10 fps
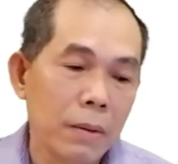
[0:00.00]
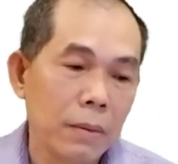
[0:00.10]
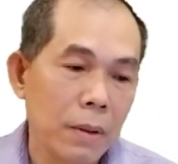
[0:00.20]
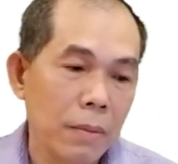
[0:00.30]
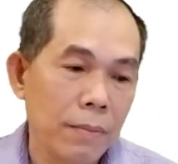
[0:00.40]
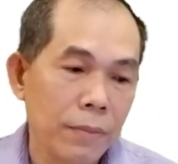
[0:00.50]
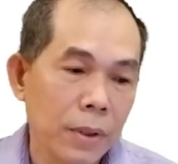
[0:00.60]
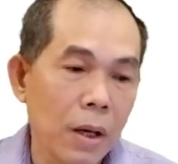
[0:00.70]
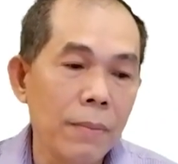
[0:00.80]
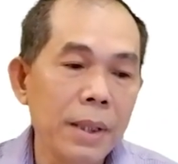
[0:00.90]
đúng không
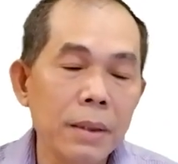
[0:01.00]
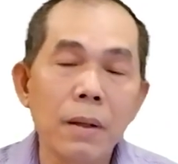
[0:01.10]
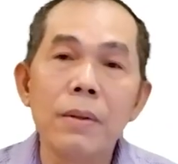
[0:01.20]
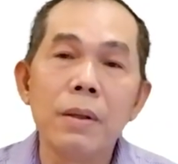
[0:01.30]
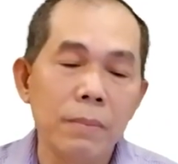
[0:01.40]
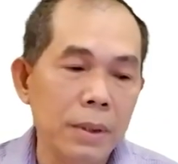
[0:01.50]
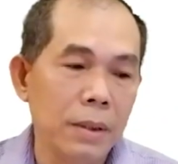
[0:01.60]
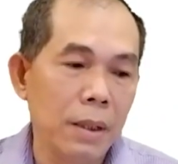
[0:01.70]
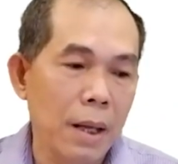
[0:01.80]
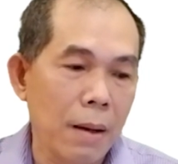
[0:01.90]
khó biết nội dung
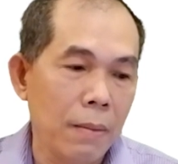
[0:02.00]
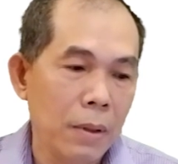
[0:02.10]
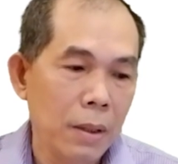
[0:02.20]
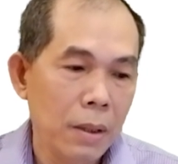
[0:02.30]
như thế nào